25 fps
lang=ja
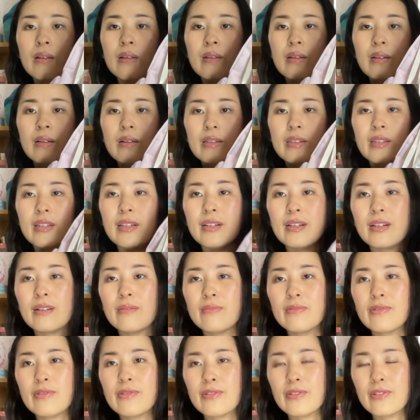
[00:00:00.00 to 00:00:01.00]
なんか
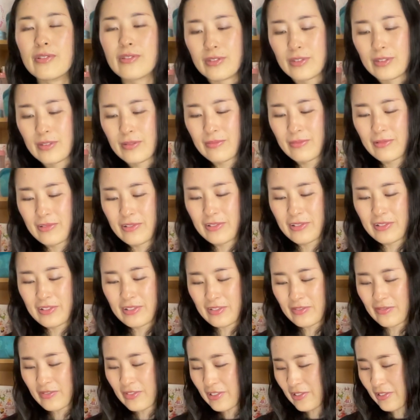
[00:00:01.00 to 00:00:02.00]
セーラームーングッズも
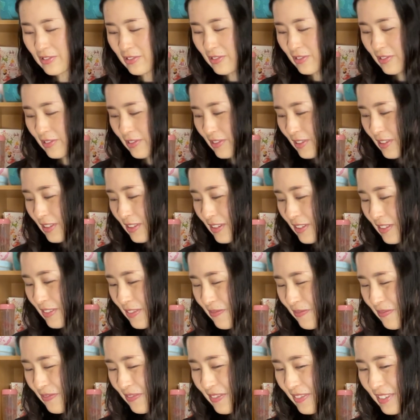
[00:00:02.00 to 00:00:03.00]
もう
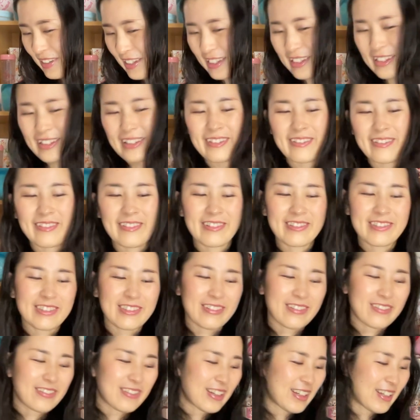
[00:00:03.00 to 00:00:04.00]
本
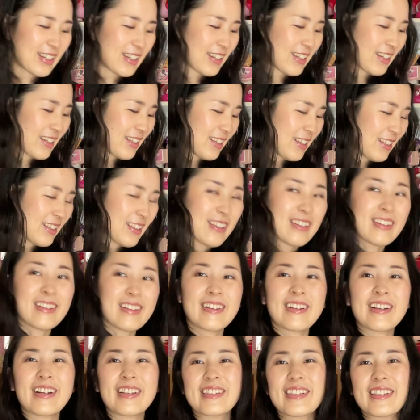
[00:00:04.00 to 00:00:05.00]
当は
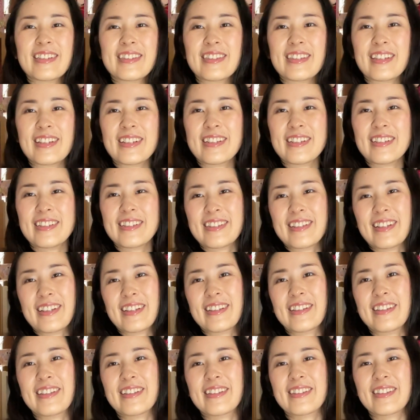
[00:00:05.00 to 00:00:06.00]
飾ったりした
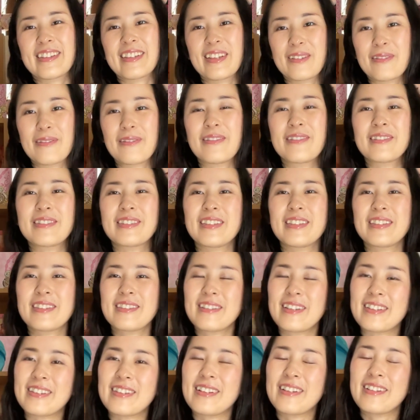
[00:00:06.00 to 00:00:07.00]
いんですけど実
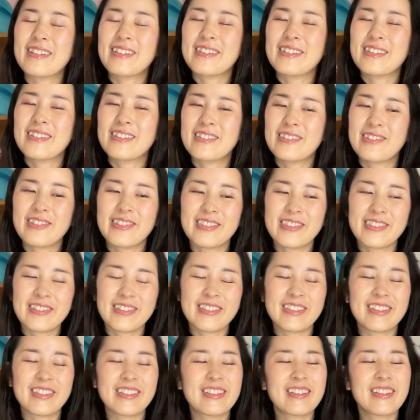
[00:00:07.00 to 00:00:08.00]
はちょいちょ
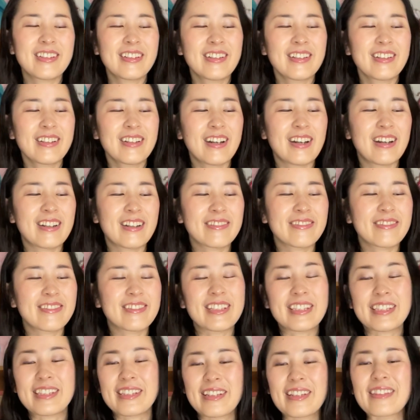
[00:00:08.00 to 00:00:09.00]
いあるん
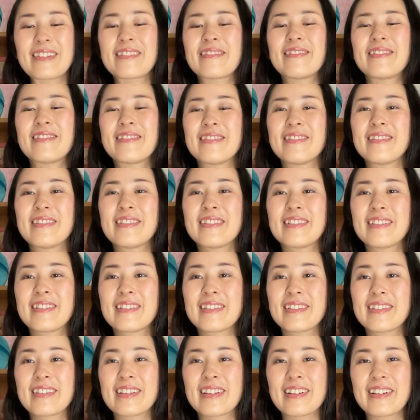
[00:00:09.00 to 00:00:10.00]
ですけど
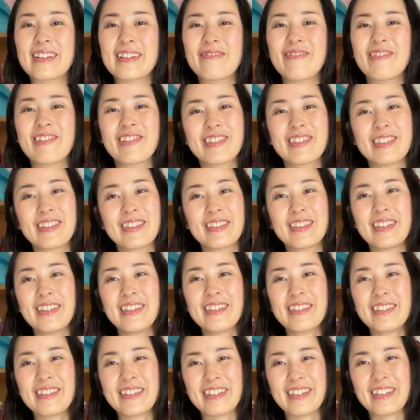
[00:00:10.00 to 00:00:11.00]
だからもう
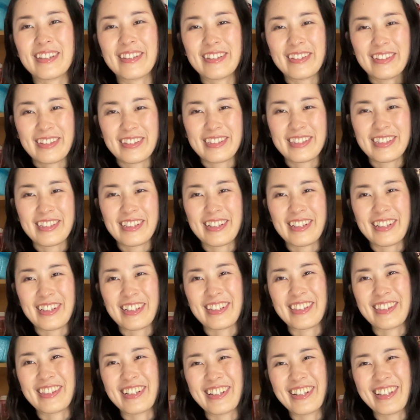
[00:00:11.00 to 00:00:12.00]
ディズニーに支
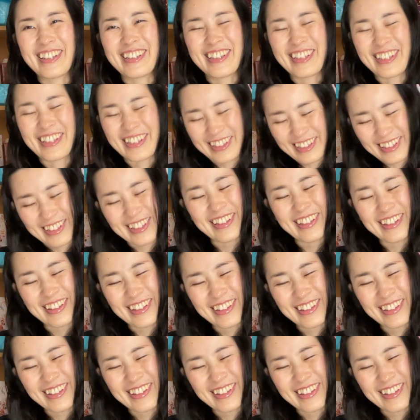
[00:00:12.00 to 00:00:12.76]
配されてて